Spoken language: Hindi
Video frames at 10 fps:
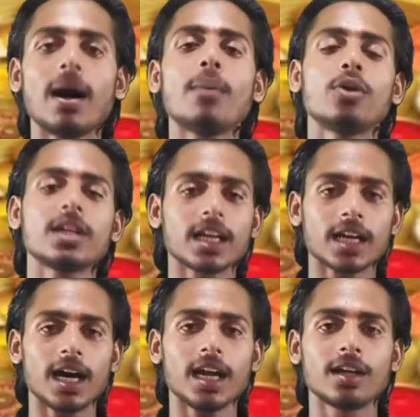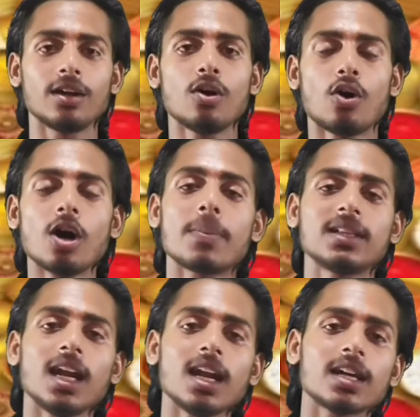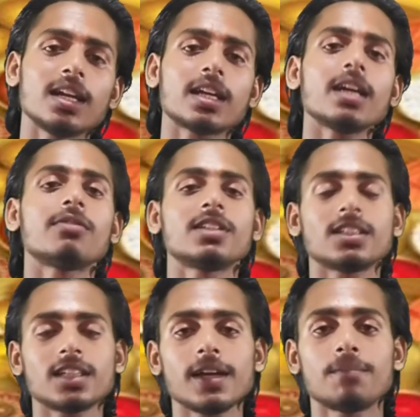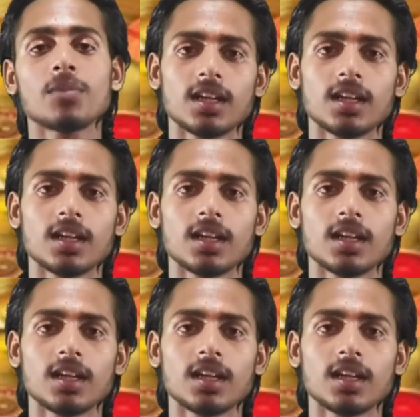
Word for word: अभाव होने के कारण और बदला लगने के वजह से